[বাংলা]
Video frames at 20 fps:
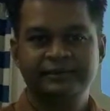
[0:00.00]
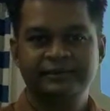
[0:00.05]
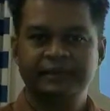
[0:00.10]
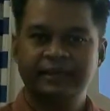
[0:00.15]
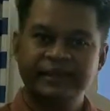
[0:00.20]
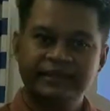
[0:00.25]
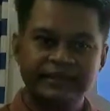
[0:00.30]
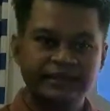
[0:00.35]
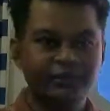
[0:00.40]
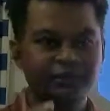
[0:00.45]

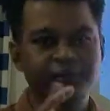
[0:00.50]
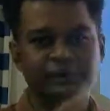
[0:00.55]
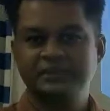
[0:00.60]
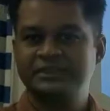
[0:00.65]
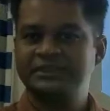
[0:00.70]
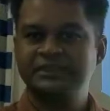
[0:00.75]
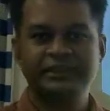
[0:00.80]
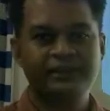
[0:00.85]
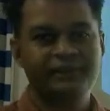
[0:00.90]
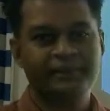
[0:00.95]
এটা কিন্তু আমরা
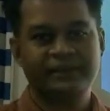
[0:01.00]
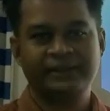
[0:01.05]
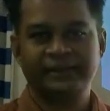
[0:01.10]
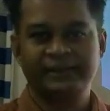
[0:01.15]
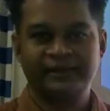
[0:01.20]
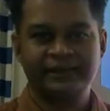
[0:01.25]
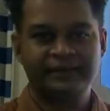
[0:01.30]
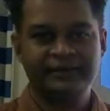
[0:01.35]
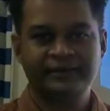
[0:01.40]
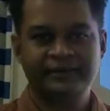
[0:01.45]
চিনতে পারি না
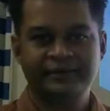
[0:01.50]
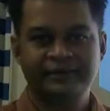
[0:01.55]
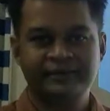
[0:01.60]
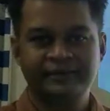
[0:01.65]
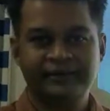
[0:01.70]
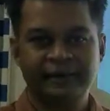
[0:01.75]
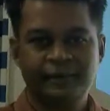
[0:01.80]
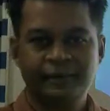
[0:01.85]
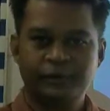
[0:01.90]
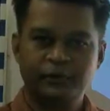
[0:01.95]

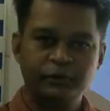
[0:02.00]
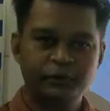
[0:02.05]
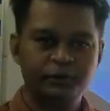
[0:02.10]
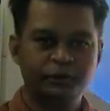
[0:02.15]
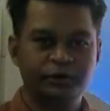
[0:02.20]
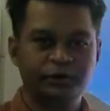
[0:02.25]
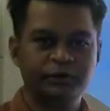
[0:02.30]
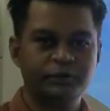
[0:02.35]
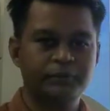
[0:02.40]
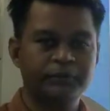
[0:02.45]
আমরা খুব
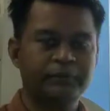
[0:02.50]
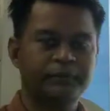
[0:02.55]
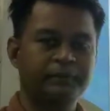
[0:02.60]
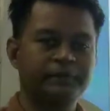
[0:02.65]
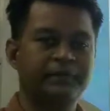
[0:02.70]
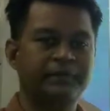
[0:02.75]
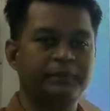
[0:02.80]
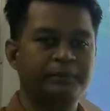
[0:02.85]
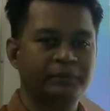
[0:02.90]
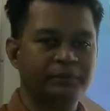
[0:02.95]
সহজে বলতে পারি
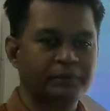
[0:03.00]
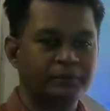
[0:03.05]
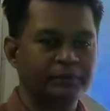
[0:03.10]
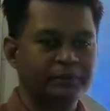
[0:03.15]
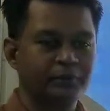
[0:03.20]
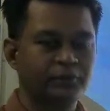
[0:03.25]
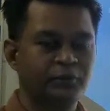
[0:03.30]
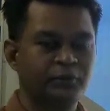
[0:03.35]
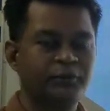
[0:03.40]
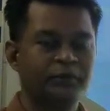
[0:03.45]
এটা
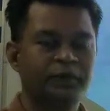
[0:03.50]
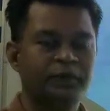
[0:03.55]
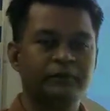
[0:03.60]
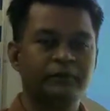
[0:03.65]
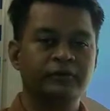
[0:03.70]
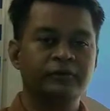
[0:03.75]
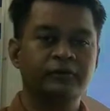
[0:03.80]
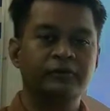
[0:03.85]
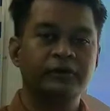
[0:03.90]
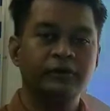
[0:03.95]
বিবৃতিমূলক বাক্য
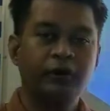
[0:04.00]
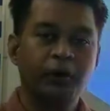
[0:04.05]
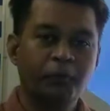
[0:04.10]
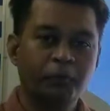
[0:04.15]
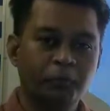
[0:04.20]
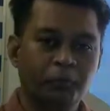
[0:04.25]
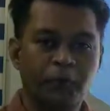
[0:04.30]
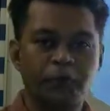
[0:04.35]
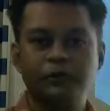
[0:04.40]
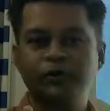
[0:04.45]

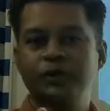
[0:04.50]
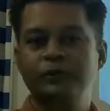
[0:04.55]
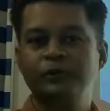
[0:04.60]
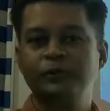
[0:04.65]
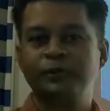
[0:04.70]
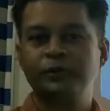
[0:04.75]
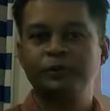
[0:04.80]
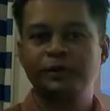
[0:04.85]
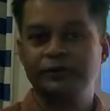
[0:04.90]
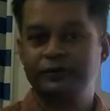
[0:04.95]

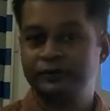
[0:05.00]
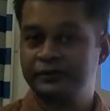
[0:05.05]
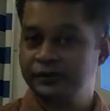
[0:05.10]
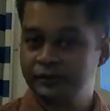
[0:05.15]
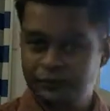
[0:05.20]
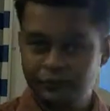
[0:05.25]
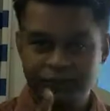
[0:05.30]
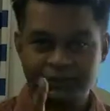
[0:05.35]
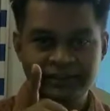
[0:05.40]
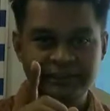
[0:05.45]
বর্ণনামূলক বাক্য
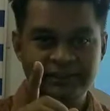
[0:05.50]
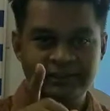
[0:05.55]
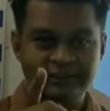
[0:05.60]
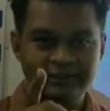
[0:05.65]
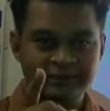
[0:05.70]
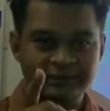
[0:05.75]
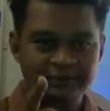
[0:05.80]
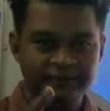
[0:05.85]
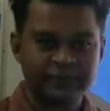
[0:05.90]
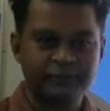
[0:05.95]
কিন্তু কি
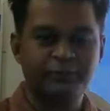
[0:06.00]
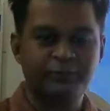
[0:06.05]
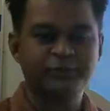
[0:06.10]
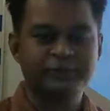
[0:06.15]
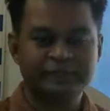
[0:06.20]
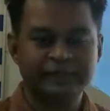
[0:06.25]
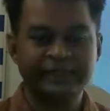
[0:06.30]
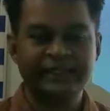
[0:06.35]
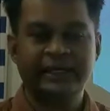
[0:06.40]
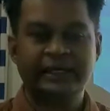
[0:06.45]
ঠিক বলছি
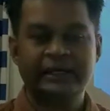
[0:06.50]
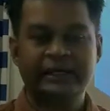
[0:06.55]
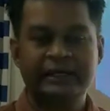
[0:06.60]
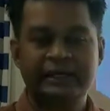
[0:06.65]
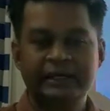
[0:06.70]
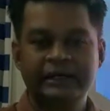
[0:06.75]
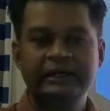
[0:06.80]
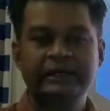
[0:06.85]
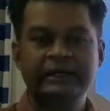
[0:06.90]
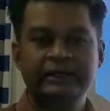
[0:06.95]
কি না
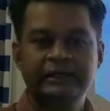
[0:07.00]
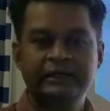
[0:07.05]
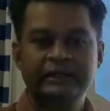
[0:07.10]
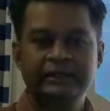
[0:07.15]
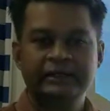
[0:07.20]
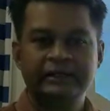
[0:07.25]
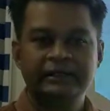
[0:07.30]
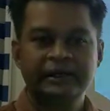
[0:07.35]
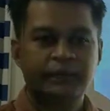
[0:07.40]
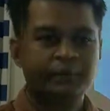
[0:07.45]

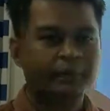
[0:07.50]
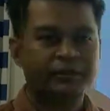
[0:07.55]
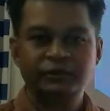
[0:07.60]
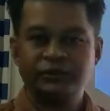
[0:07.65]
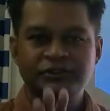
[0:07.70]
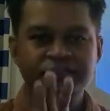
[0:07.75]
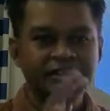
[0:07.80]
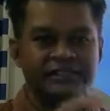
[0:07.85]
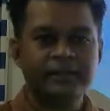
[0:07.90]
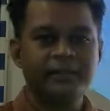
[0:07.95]
আমরা কিন্তু
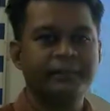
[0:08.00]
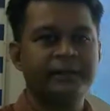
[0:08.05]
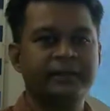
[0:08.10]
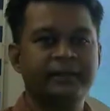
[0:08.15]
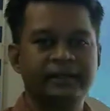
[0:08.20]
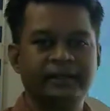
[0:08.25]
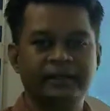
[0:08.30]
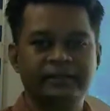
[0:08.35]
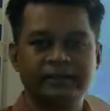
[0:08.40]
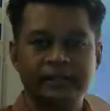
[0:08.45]
চিনতে পারি
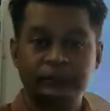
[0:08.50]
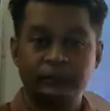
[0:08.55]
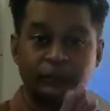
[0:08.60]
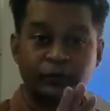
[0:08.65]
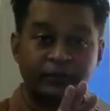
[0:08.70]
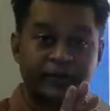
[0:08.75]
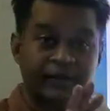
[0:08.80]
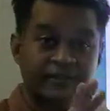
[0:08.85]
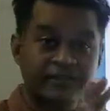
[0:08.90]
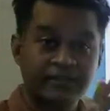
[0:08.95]
না যে
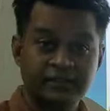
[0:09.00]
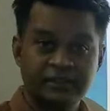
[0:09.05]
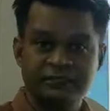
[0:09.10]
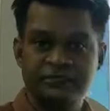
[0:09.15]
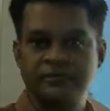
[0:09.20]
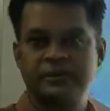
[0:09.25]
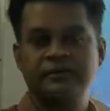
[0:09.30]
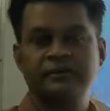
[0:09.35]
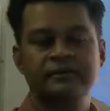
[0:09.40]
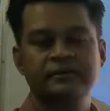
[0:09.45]
কোনটা অ্যাসার্টিভ
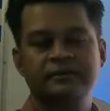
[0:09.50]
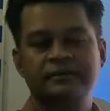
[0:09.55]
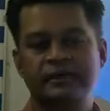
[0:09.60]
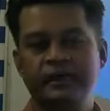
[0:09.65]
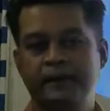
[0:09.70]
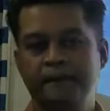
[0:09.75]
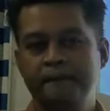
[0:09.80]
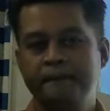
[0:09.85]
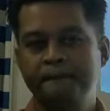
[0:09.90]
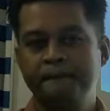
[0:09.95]
সেন্টেন্স
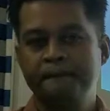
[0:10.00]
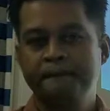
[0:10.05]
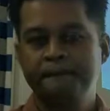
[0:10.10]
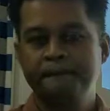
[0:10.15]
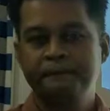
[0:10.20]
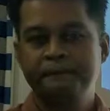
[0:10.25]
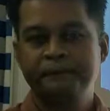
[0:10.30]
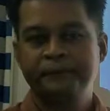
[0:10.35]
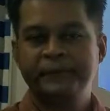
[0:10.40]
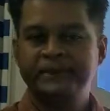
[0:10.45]

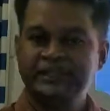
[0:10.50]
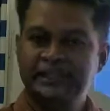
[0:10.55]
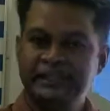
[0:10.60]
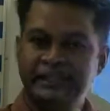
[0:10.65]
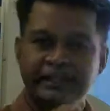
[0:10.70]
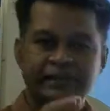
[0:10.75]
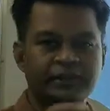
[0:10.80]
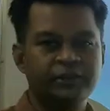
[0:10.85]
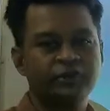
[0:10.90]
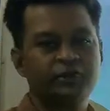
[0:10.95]
চেনার
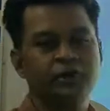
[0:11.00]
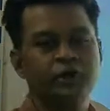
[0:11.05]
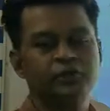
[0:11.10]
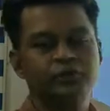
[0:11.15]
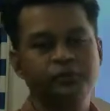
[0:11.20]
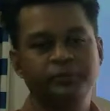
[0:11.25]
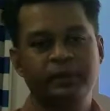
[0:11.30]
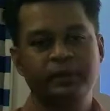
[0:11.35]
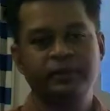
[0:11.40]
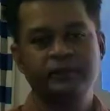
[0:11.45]
একটা সহজ
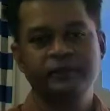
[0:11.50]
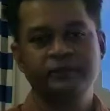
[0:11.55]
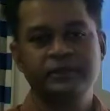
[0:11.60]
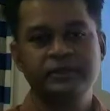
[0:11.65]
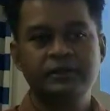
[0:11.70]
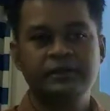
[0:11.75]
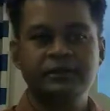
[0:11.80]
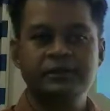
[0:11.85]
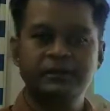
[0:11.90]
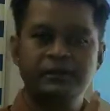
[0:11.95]
উপায় হচ্ছে
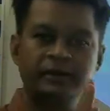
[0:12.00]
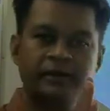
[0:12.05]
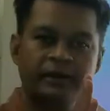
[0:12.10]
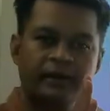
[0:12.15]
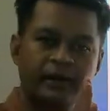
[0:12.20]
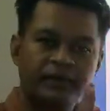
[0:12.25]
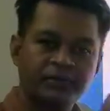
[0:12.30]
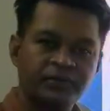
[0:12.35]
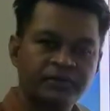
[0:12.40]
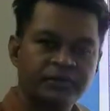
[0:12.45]

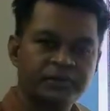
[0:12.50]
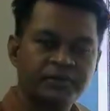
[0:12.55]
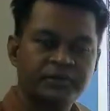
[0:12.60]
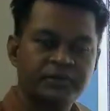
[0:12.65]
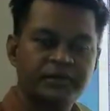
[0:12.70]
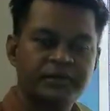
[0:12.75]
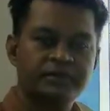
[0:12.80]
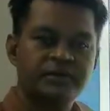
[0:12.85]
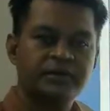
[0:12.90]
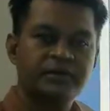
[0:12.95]
অ্যাসার্টিভ
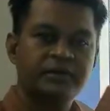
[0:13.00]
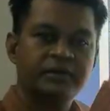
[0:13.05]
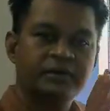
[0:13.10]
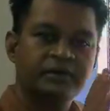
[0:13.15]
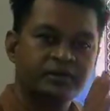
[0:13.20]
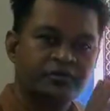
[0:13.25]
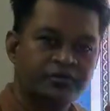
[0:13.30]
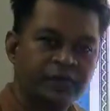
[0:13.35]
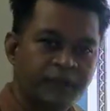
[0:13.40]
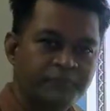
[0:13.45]
সেন্টেন্সে
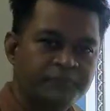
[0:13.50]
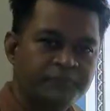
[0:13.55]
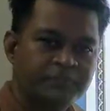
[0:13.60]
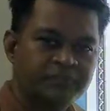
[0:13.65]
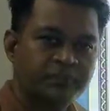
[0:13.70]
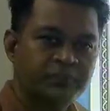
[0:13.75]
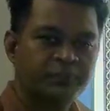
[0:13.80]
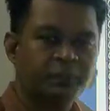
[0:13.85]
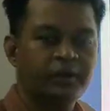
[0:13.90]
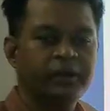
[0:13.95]

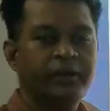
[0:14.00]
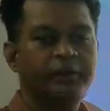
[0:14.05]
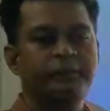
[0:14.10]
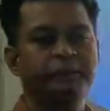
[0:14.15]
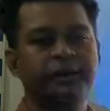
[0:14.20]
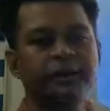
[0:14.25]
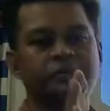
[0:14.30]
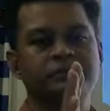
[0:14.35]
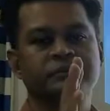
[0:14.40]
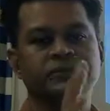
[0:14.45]
সাবজেক্টের পরে
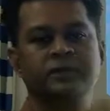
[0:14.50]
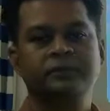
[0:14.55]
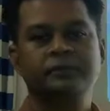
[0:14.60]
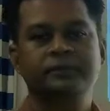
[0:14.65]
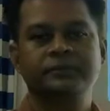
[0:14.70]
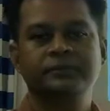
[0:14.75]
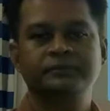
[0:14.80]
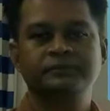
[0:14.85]
ভার্ব থাকবে